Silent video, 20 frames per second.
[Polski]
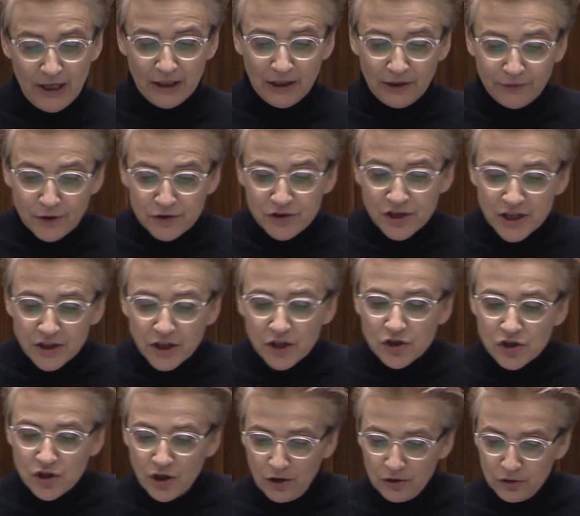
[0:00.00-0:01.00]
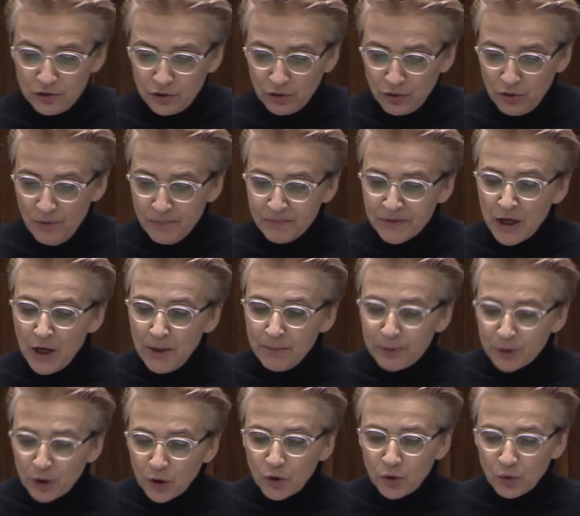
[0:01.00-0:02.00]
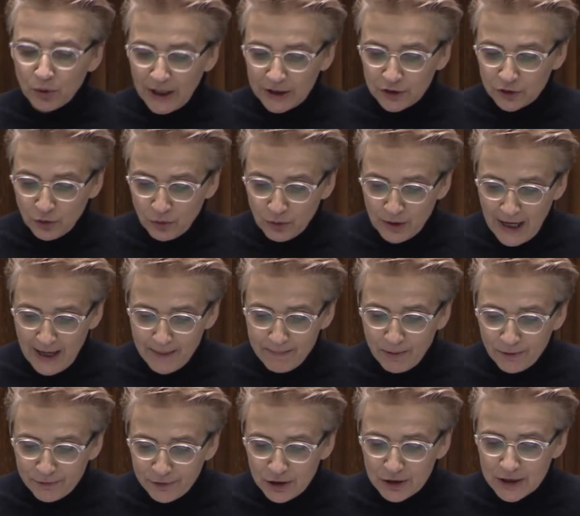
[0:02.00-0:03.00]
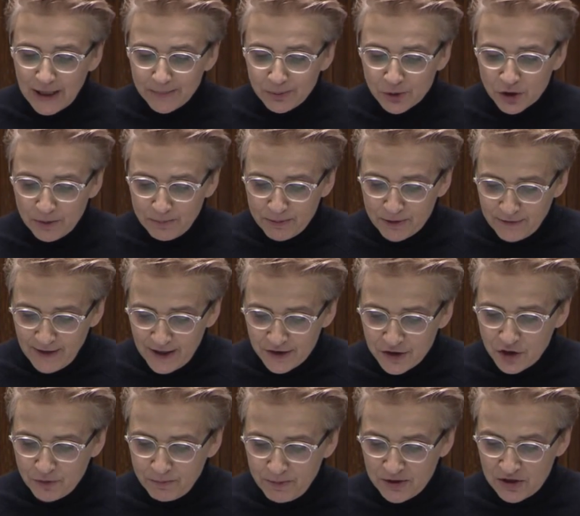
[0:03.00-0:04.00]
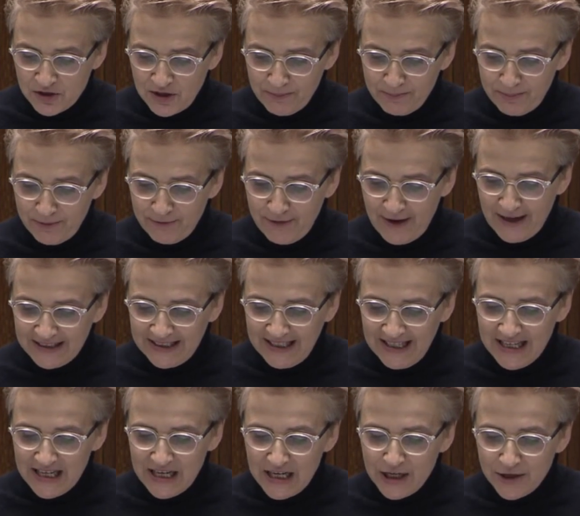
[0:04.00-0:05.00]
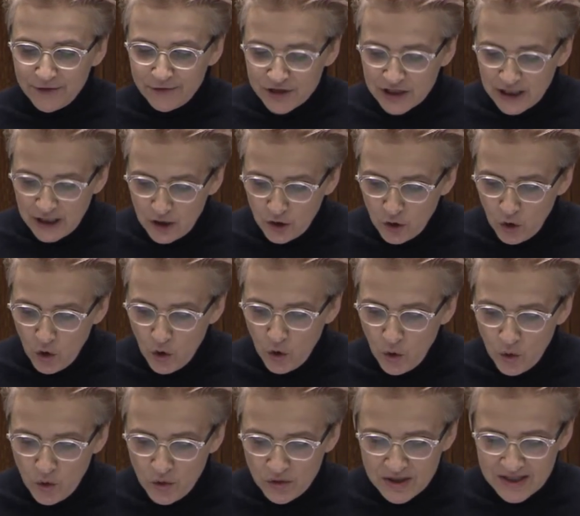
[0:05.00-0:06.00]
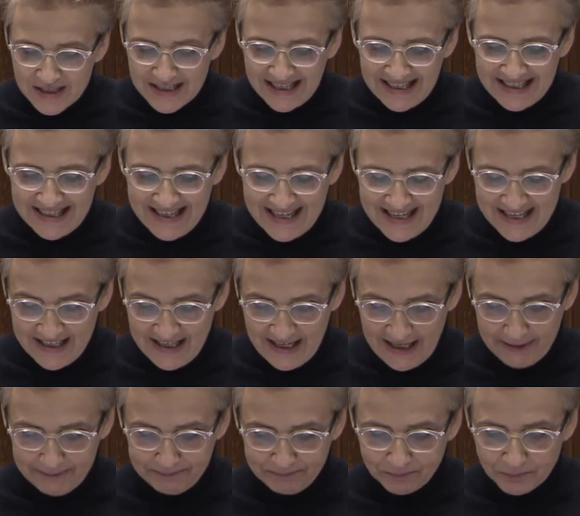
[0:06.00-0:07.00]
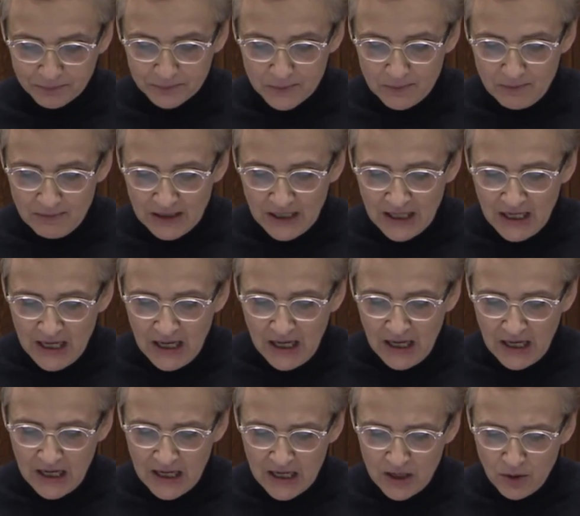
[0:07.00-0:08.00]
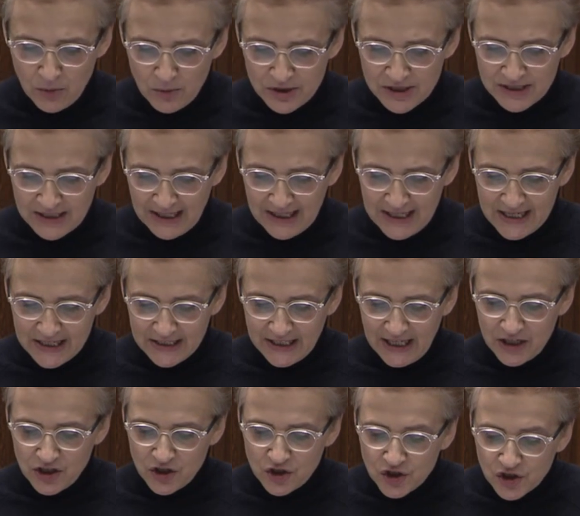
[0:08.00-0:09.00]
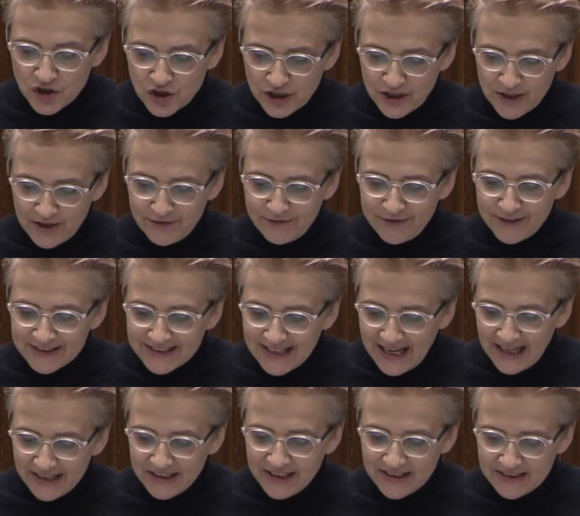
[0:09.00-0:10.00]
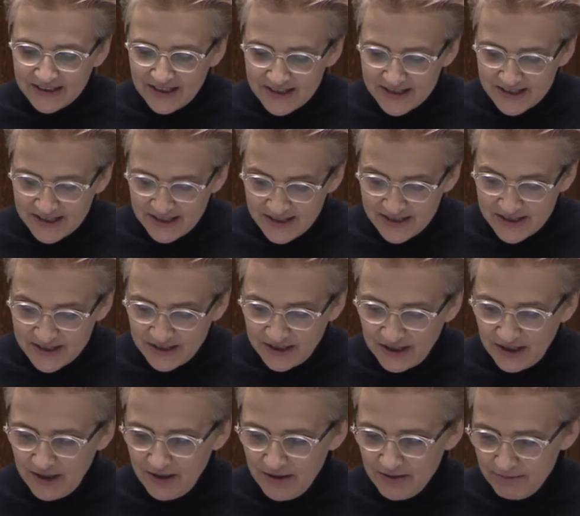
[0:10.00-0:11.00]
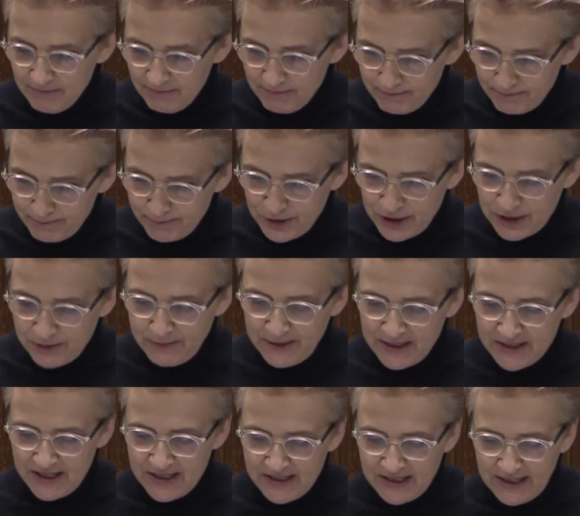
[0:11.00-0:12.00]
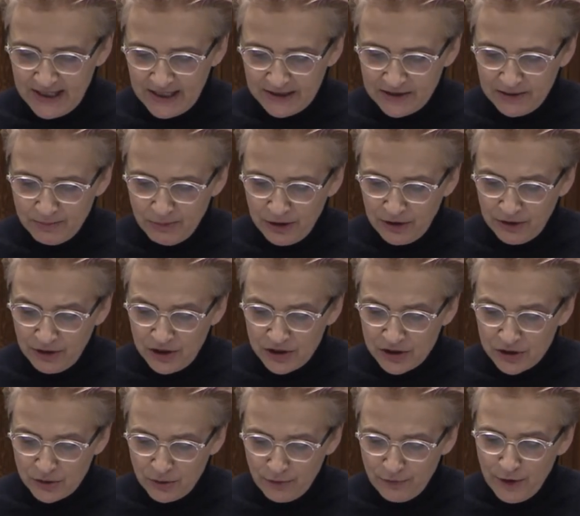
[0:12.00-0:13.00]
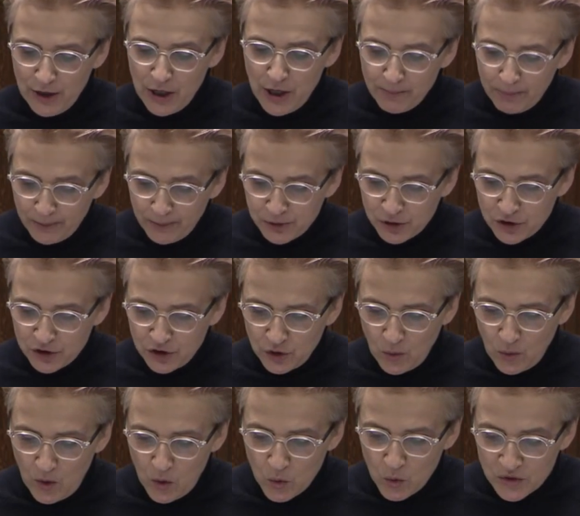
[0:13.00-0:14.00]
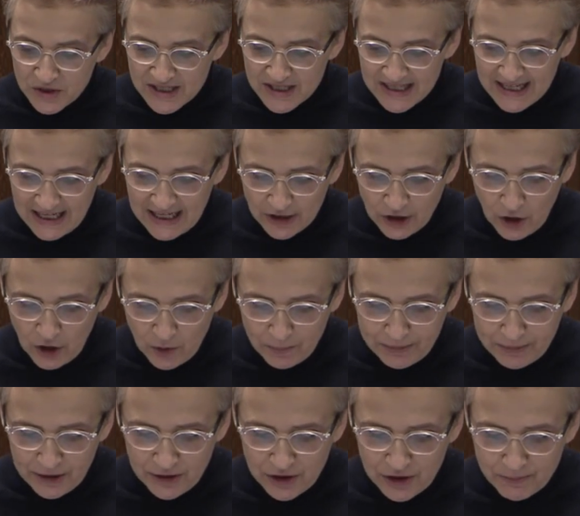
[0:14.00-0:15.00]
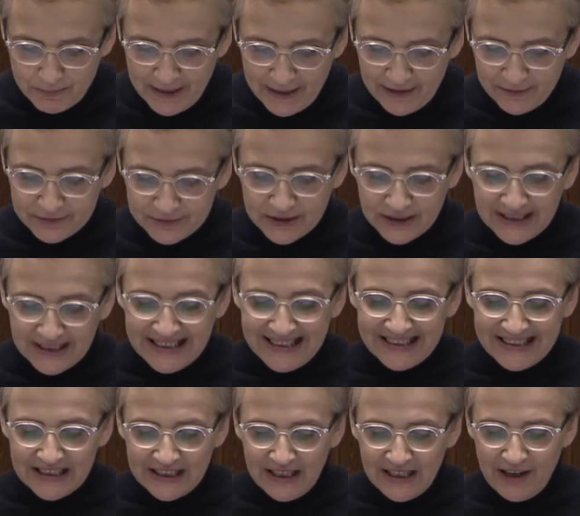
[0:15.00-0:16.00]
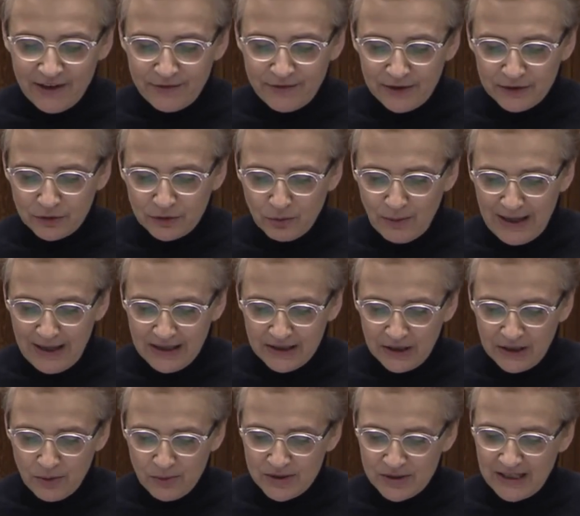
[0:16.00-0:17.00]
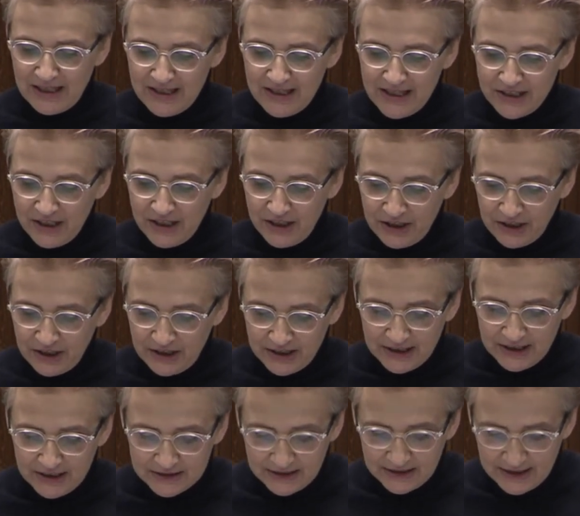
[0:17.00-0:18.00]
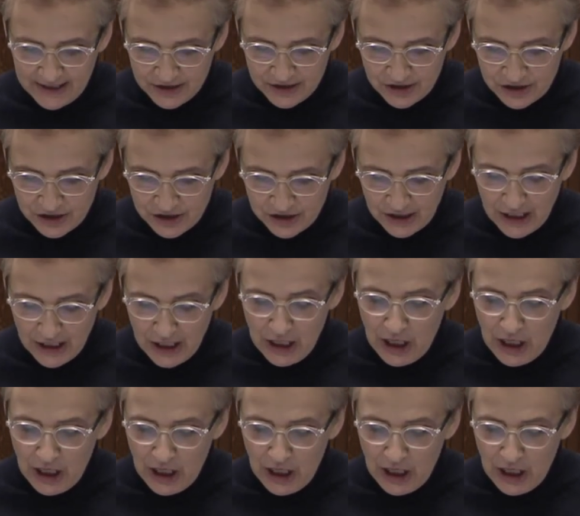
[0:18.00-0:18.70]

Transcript: I w ocenie sądu prokuratura powinna przeprowadzić postępowanie w celu ustalenia E, ustalenia, czy wydanie decyzji przez prezesa Rady Ministrów poprzedziło uzyskanie opinii prawnych i ewentualnie ustalenie ich treści.